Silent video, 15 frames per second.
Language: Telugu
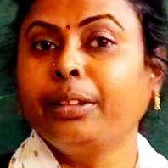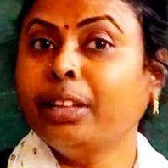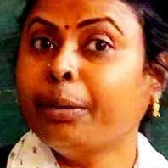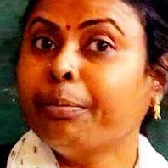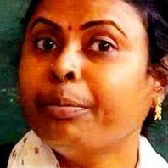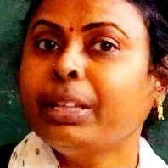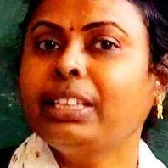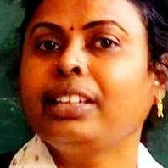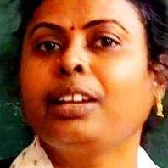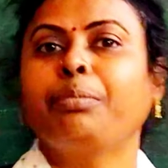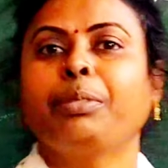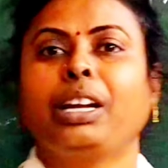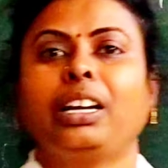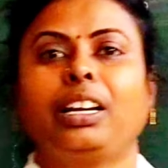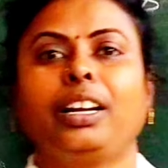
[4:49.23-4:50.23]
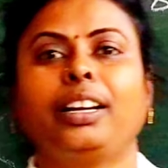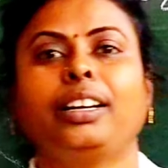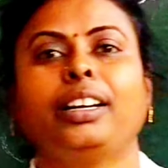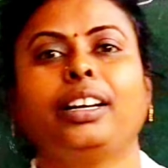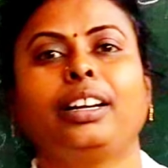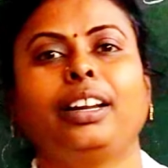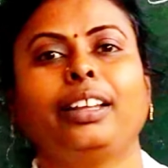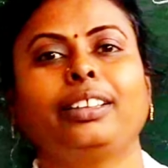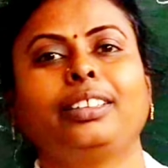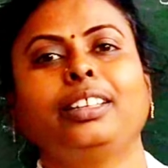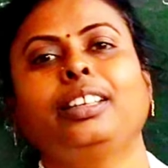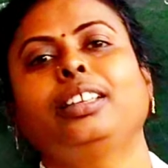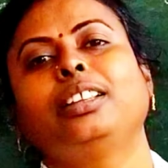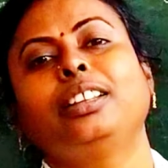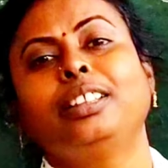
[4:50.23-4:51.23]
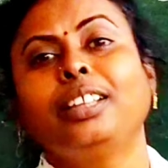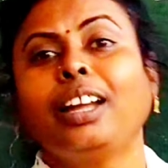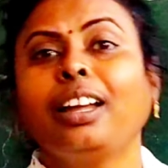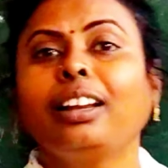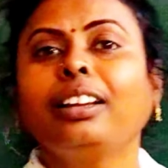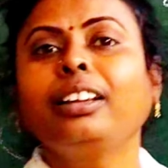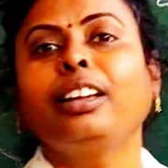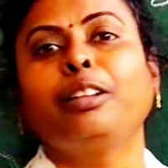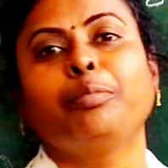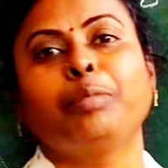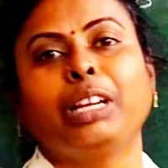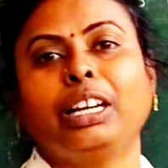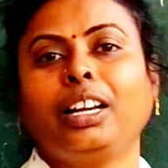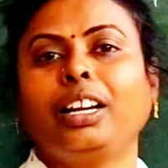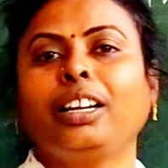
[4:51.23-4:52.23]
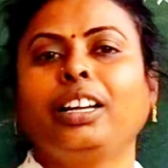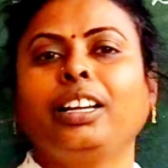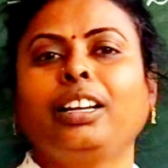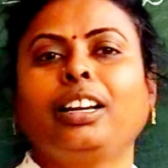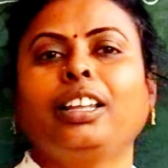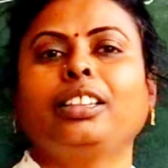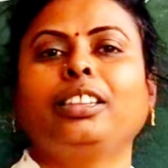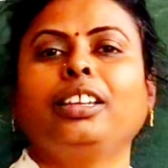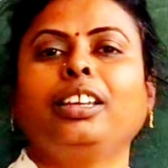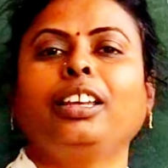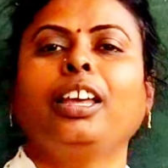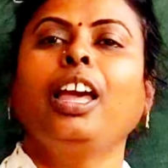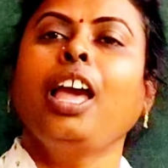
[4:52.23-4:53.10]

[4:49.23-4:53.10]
నెమ్మదిగా మాట్లాడినట్లయితే నిదానంగా మాట్లాడినట్లయితే